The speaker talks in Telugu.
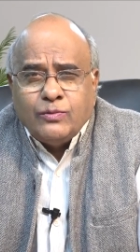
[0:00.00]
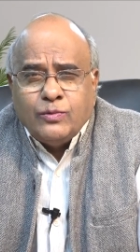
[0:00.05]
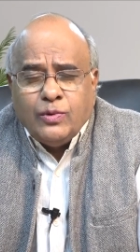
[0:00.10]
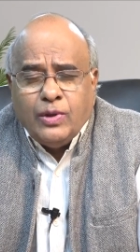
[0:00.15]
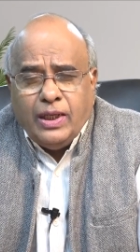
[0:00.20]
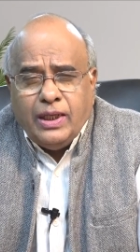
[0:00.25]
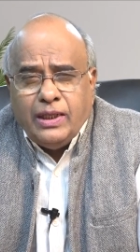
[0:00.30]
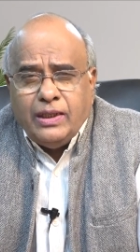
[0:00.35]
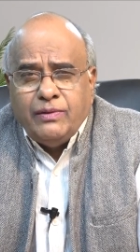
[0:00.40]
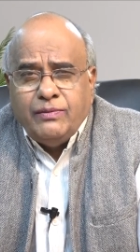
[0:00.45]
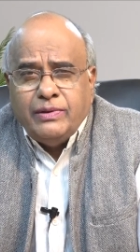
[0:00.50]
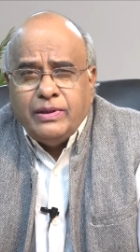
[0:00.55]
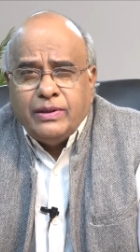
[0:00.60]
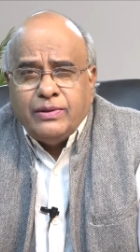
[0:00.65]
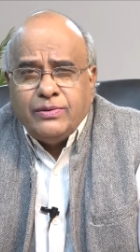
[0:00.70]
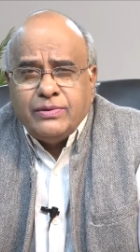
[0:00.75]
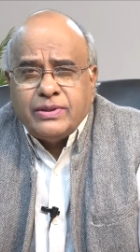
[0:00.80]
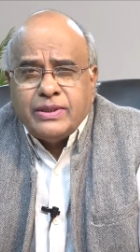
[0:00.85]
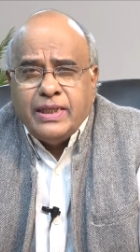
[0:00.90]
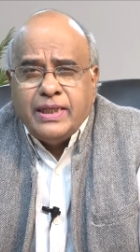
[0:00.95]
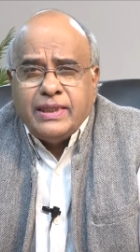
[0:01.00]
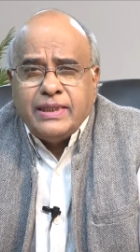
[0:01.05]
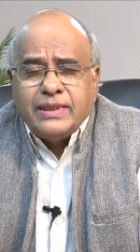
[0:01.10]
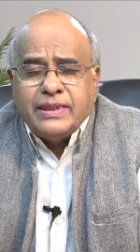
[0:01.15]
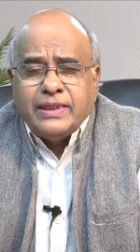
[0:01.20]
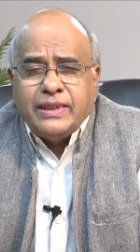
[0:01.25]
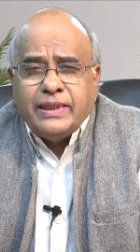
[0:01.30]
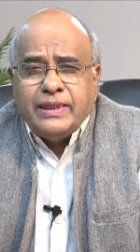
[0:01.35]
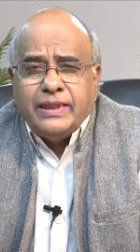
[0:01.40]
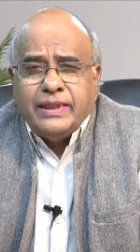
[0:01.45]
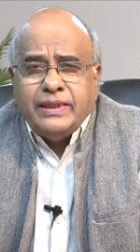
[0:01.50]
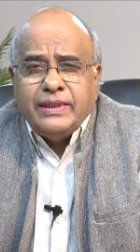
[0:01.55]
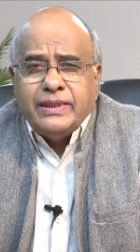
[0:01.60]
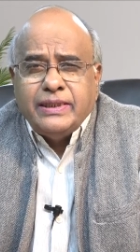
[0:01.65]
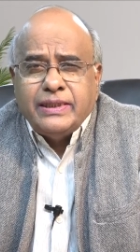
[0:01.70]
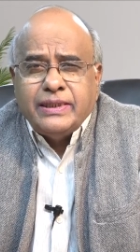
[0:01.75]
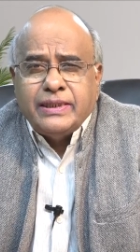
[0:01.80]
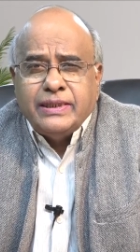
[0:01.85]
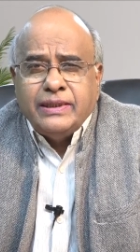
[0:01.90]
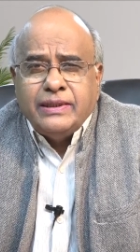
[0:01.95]
కులాల వారు
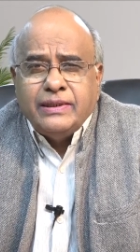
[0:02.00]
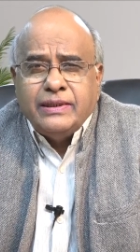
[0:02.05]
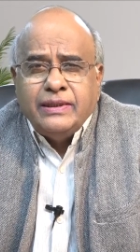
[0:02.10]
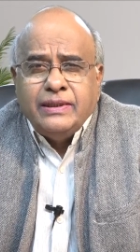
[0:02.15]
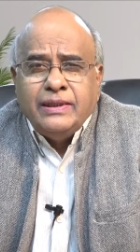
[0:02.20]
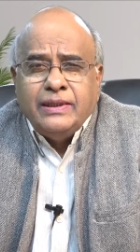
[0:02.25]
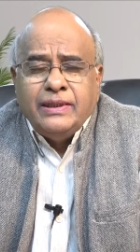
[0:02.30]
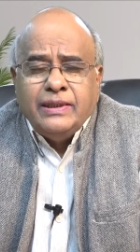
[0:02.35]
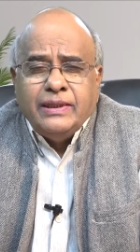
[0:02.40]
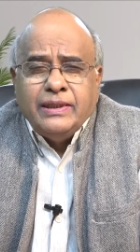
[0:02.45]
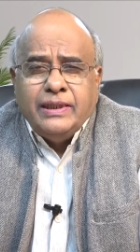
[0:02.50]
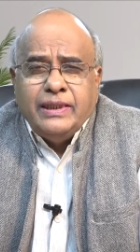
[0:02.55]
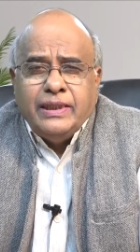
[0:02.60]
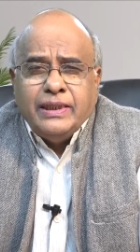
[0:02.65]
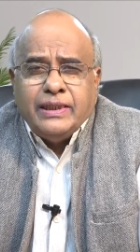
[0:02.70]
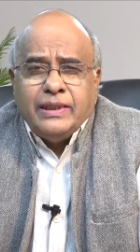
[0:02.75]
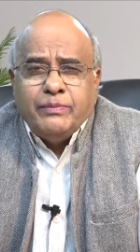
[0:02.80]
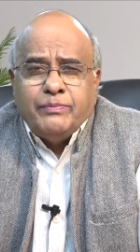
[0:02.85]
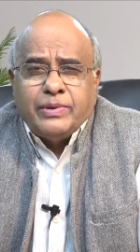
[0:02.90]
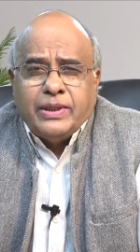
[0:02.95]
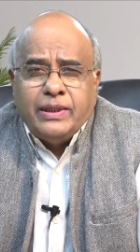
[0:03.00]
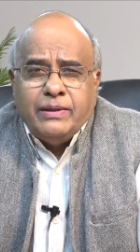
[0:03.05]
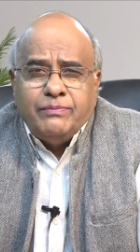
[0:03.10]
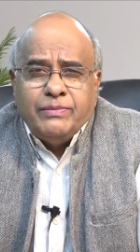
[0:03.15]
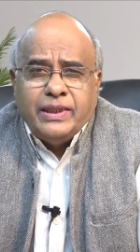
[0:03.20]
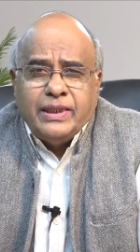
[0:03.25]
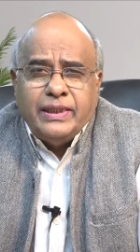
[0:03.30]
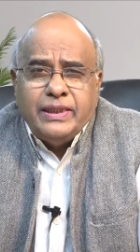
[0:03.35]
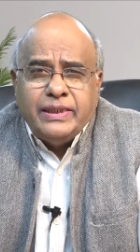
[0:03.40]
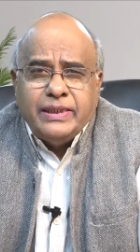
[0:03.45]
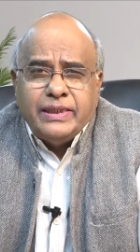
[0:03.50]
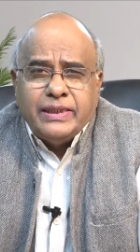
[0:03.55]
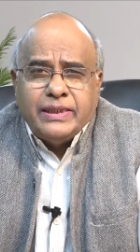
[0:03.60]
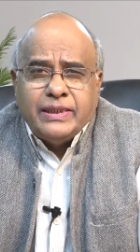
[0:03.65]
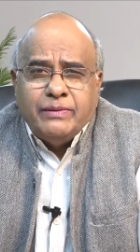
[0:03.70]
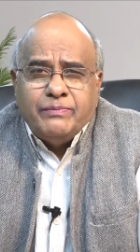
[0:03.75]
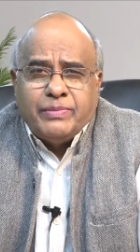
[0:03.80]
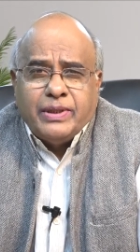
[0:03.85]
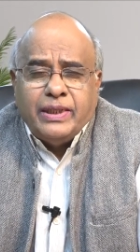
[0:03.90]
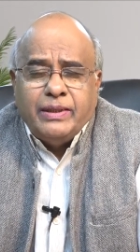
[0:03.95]
సాంస్క్రటైజేషన్ లేక
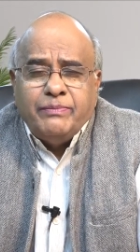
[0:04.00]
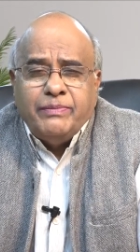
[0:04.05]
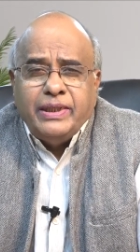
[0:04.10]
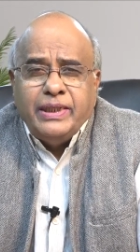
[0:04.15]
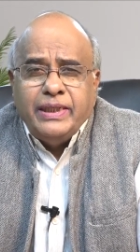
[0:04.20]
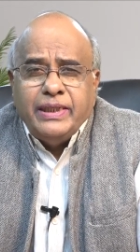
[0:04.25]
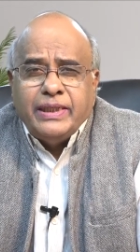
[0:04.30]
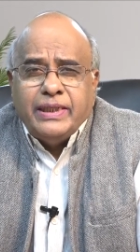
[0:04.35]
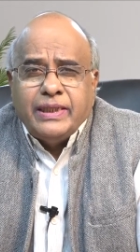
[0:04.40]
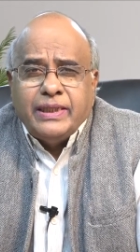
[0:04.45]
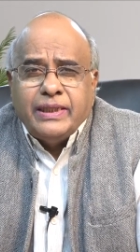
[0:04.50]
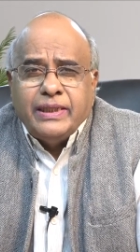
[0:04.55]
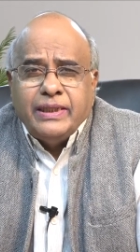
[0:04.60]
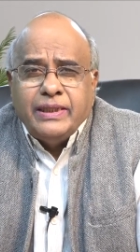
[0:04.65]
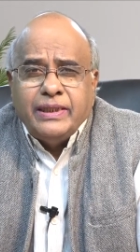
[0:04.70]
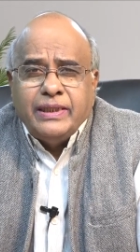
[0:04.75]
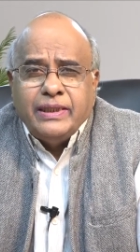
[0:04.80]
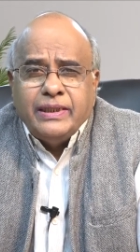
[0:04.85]
బ్రాహ్మణైజేషన్ బ్రాహ్మణీకరణ